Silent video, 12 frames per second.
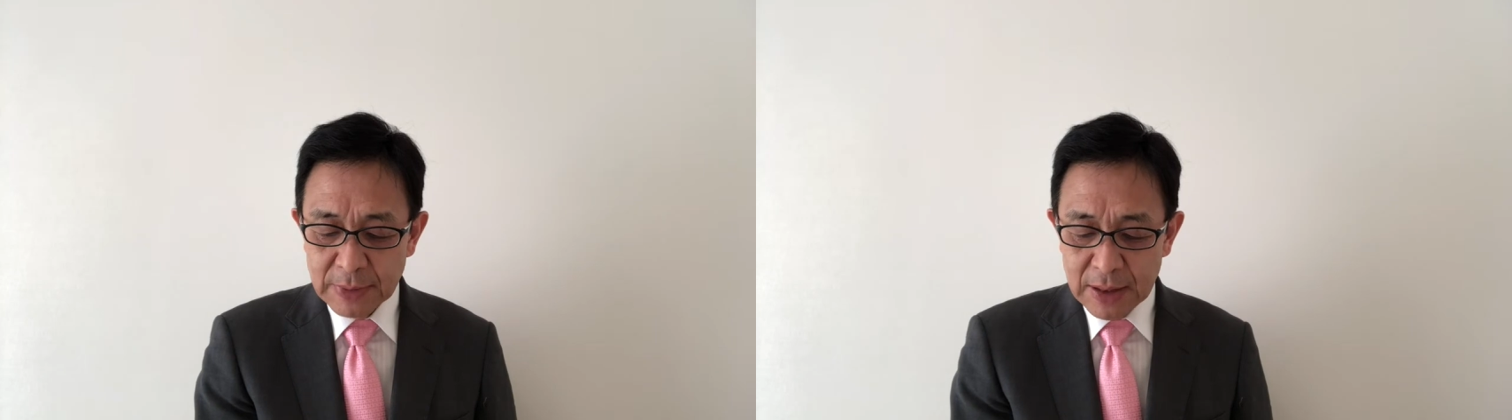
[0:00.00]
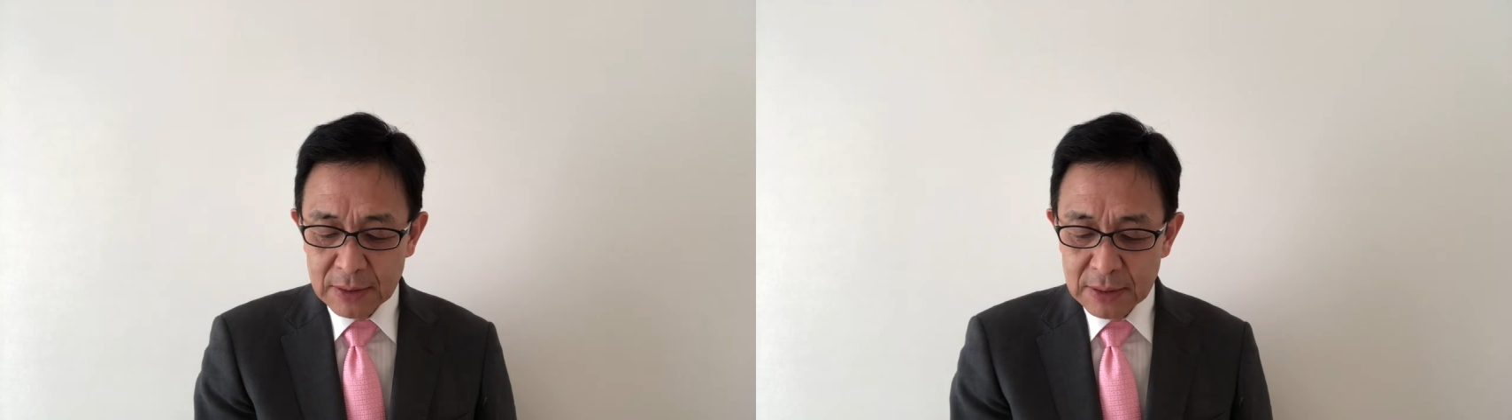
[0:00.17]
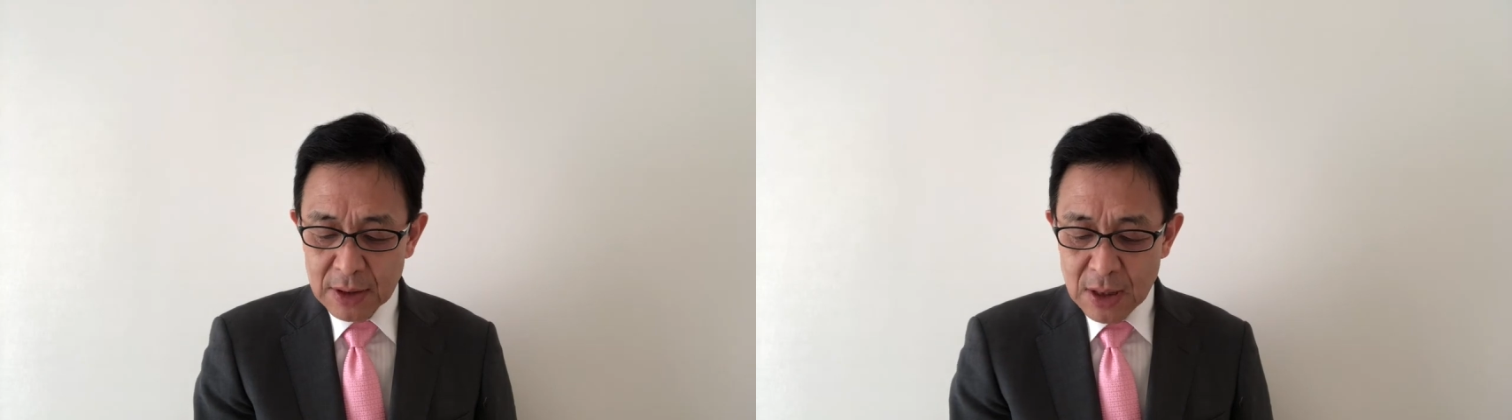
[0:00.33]
番
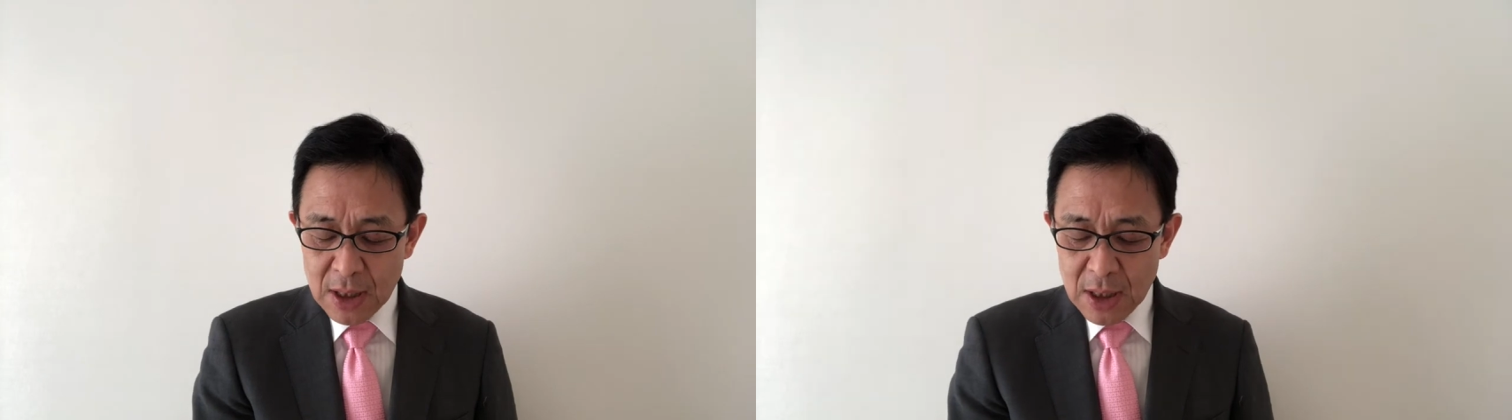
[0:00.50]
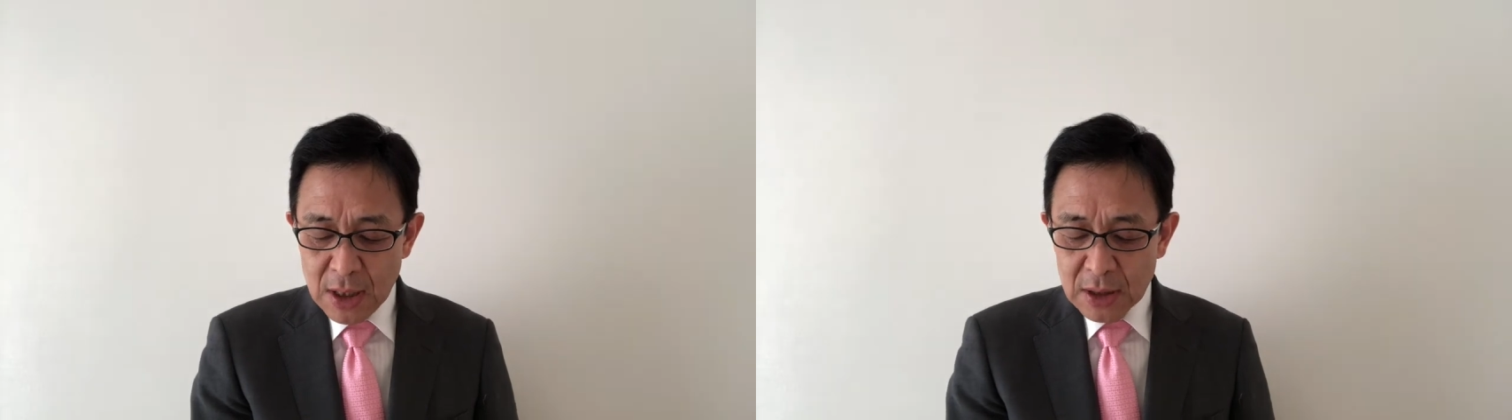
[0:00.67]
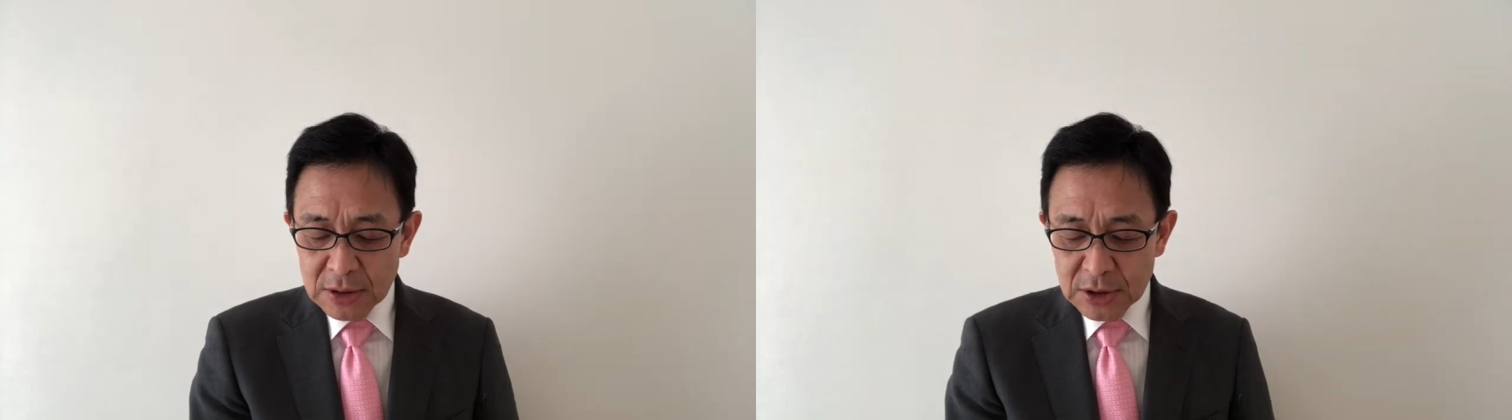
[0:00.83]

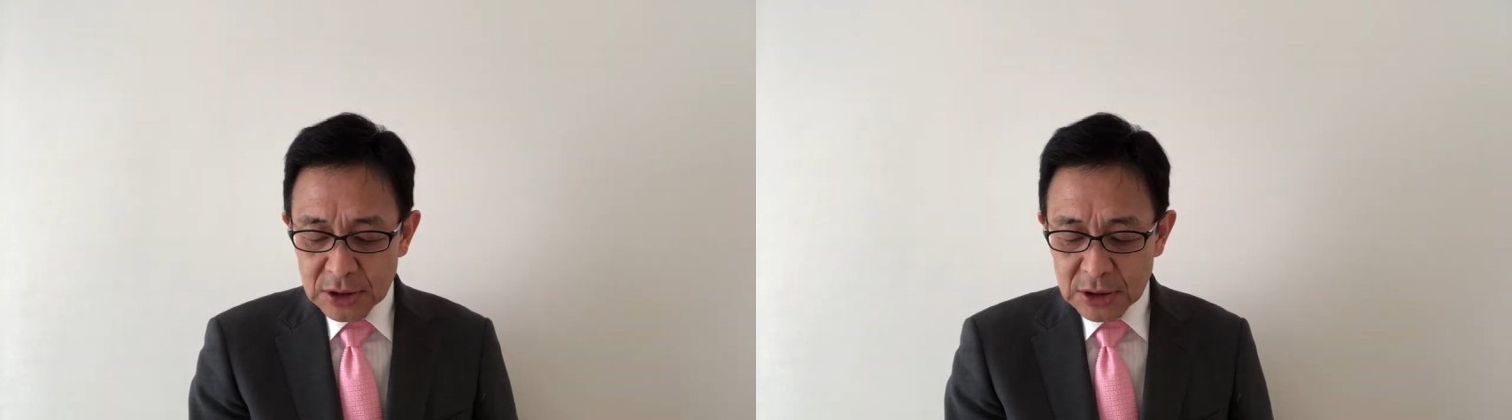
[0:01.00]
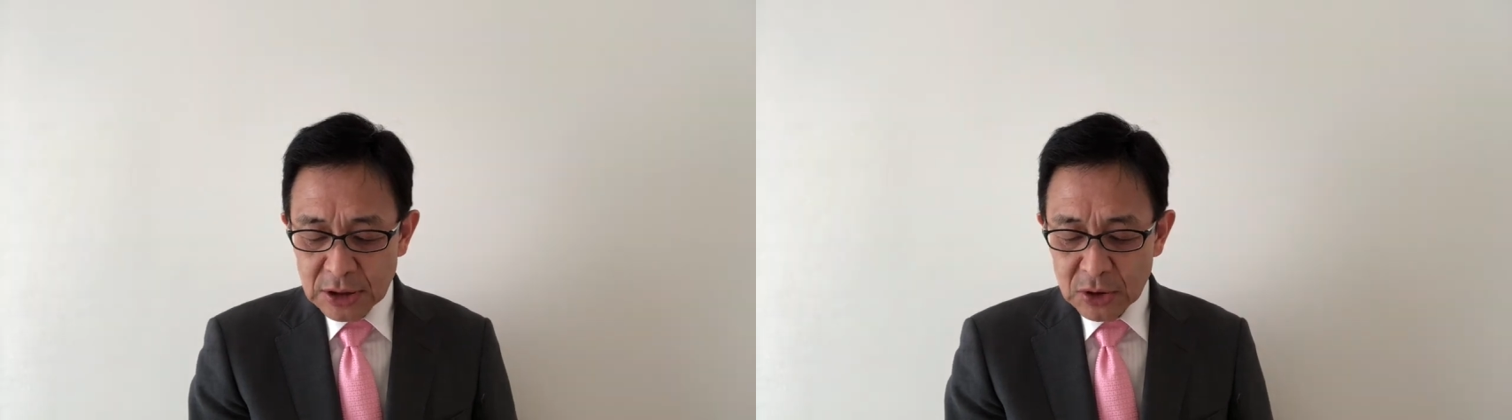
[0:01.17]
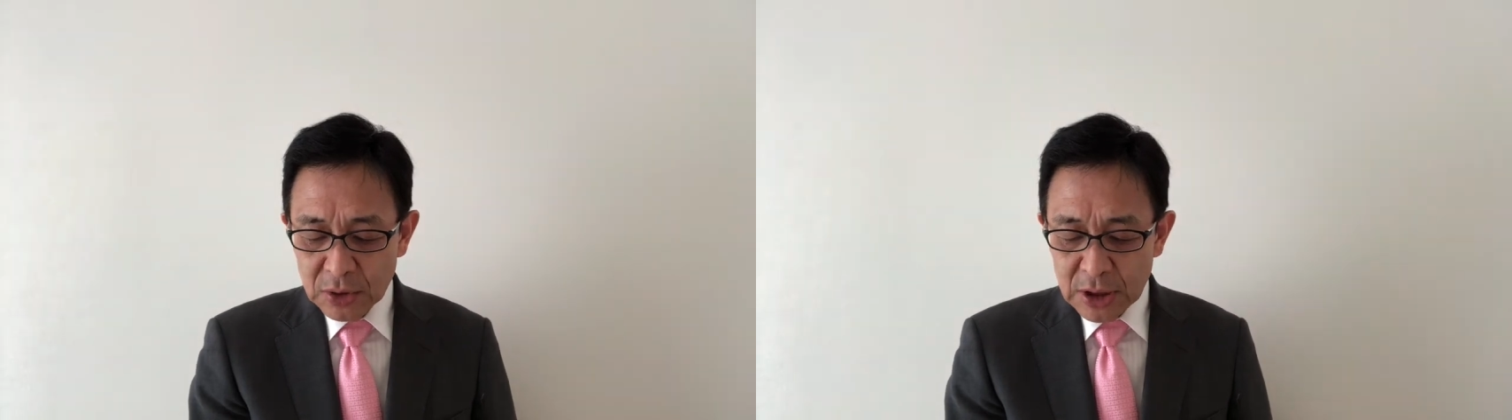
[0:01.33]
人
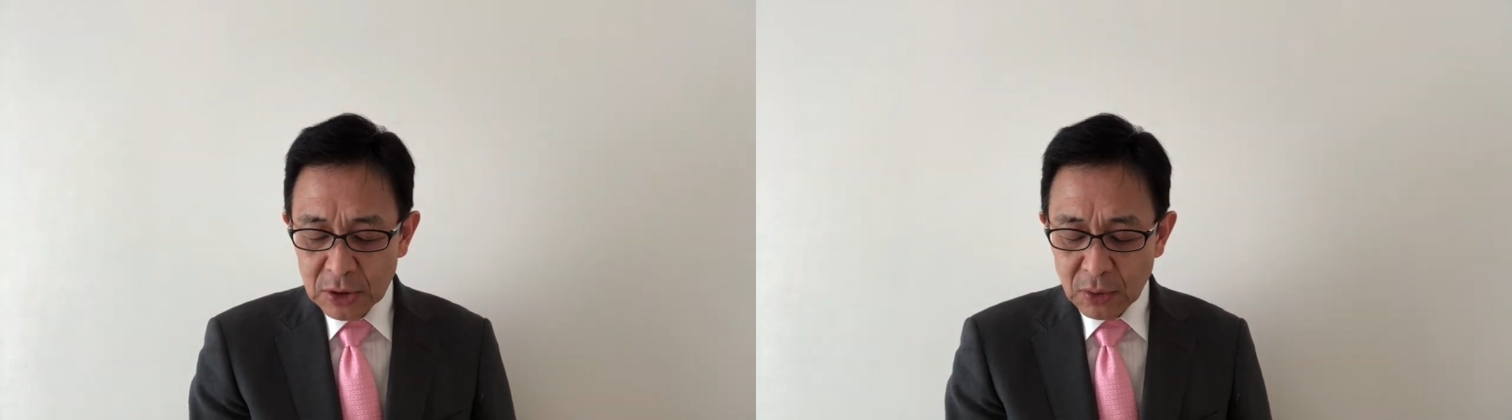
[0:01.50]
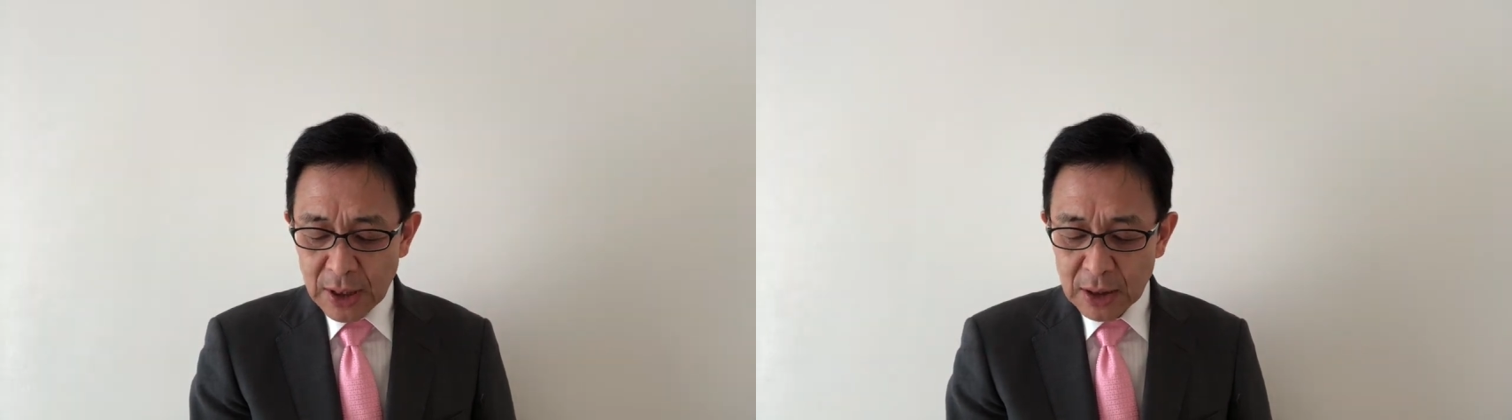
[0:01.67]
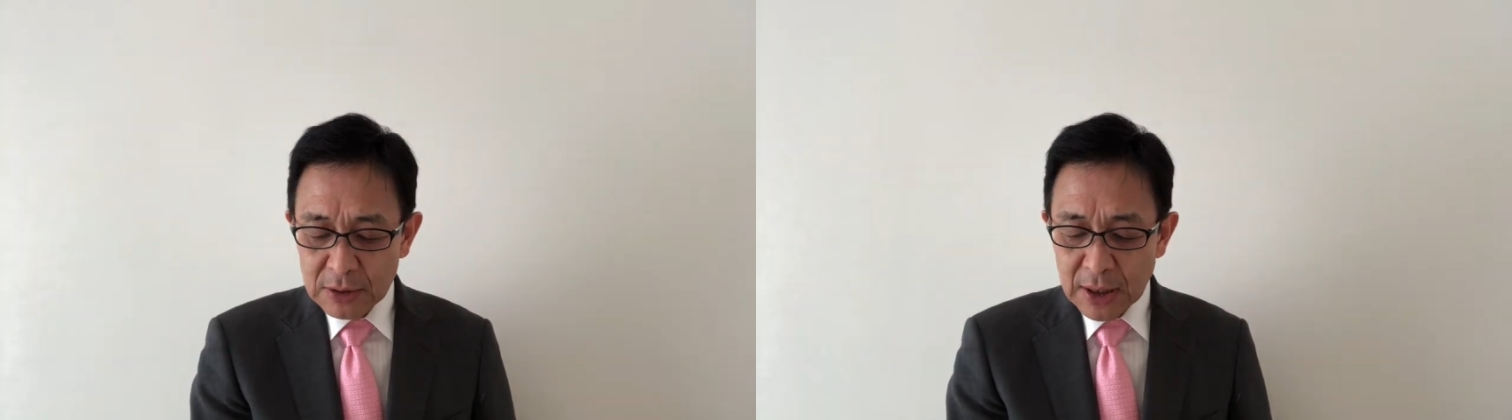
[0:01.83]
参用 A と
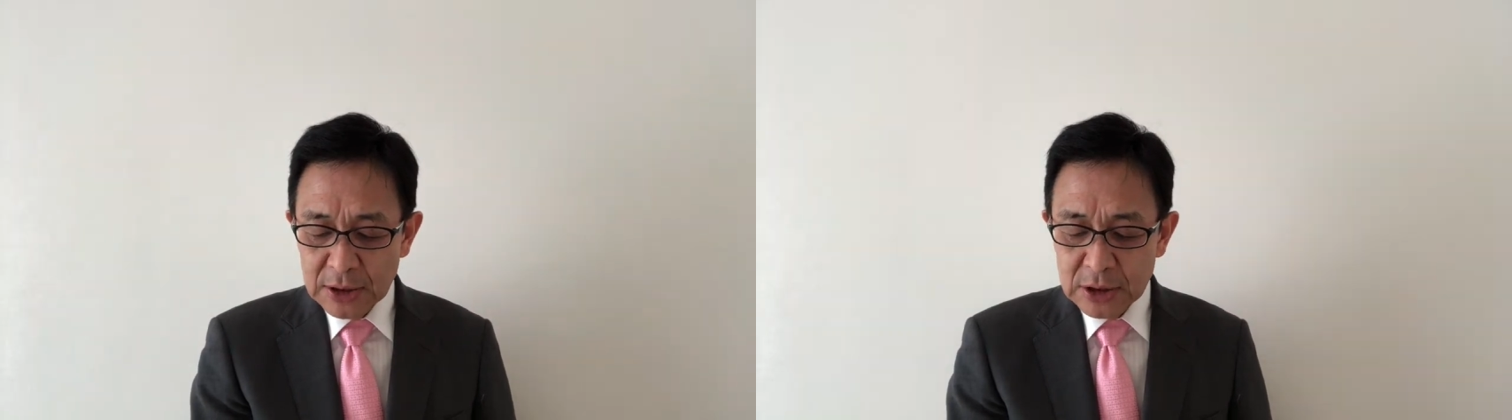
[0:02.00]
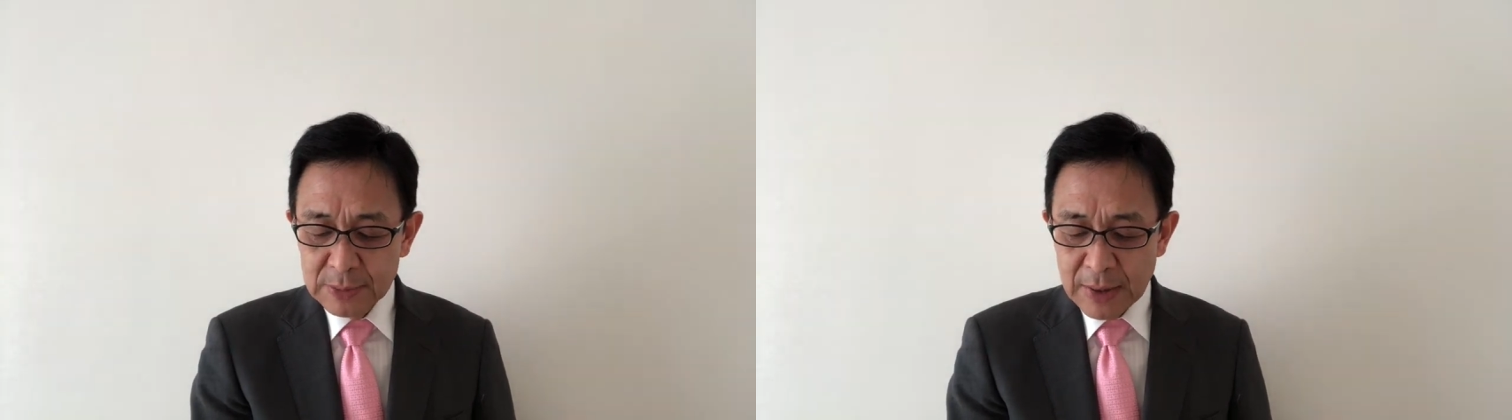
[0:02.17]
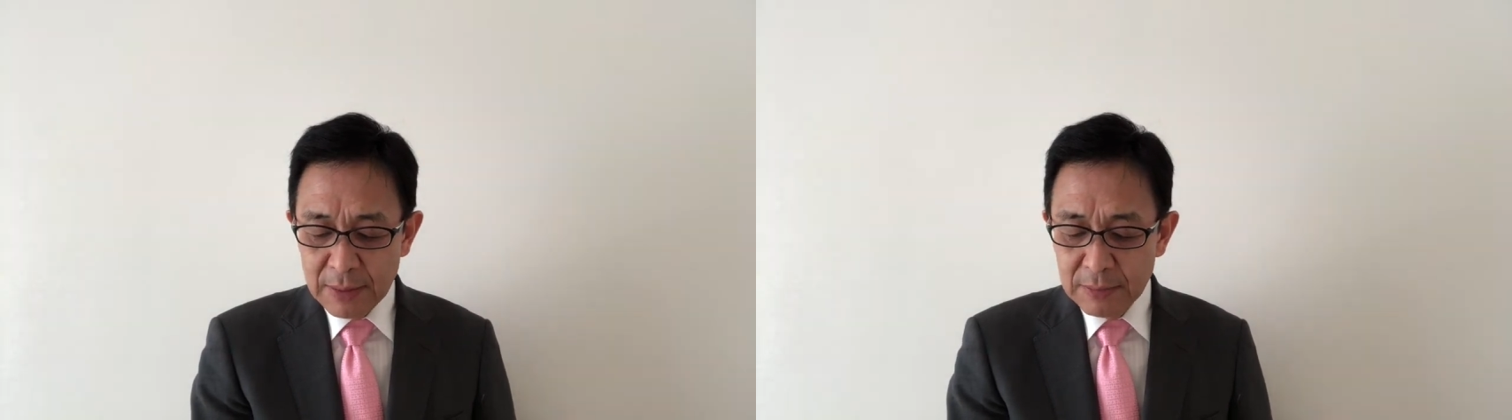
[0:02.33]

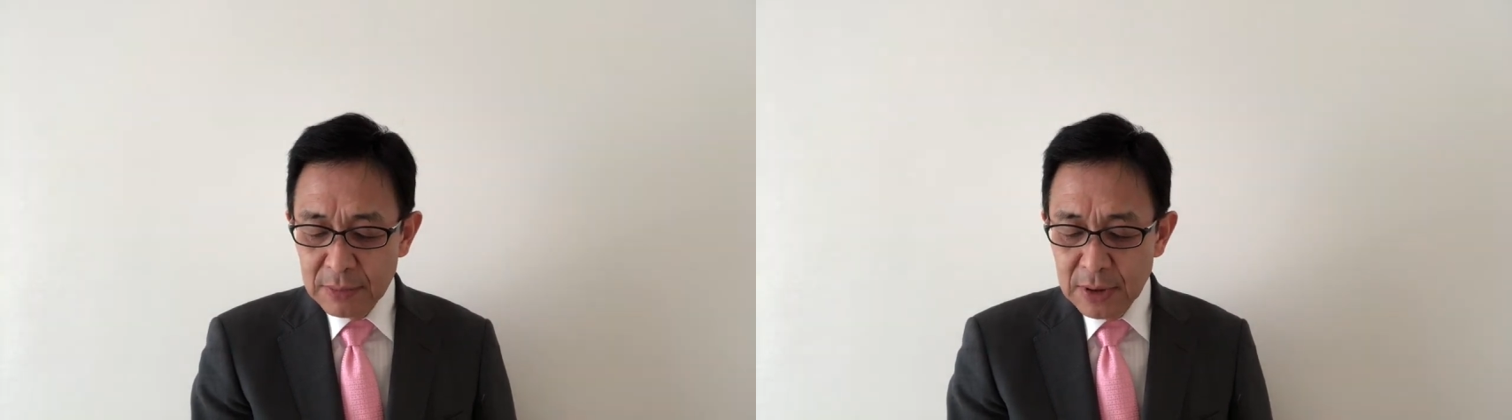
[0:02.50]
108番